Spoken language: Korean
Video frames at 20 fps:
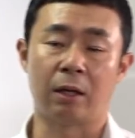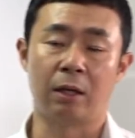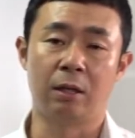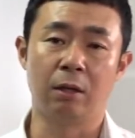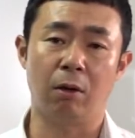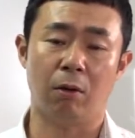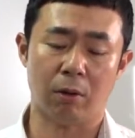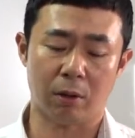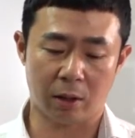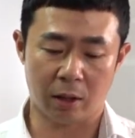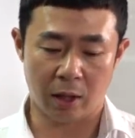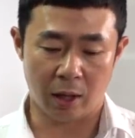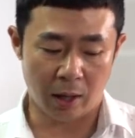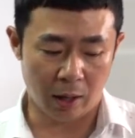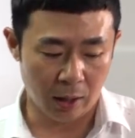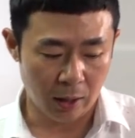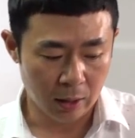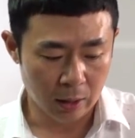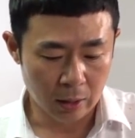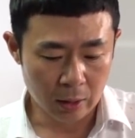
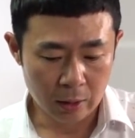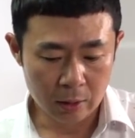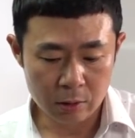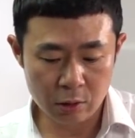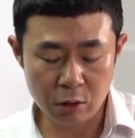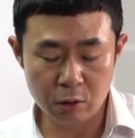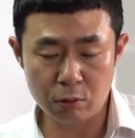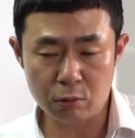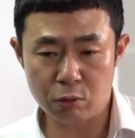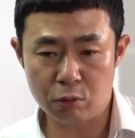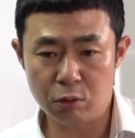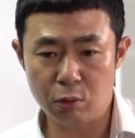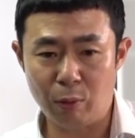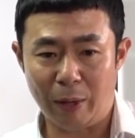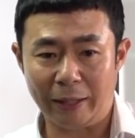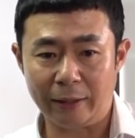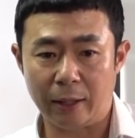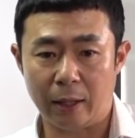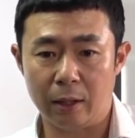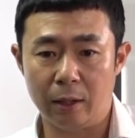그렇게 층수
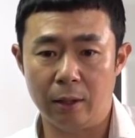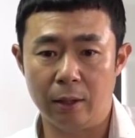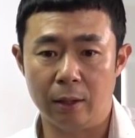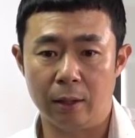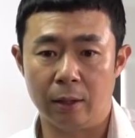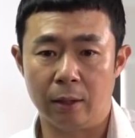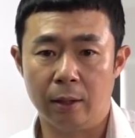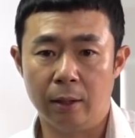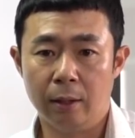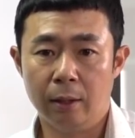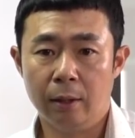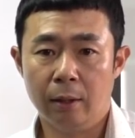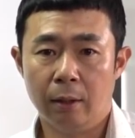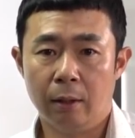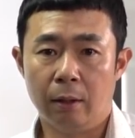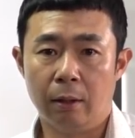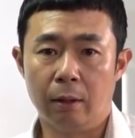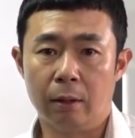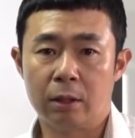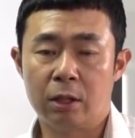완화를
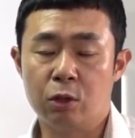어,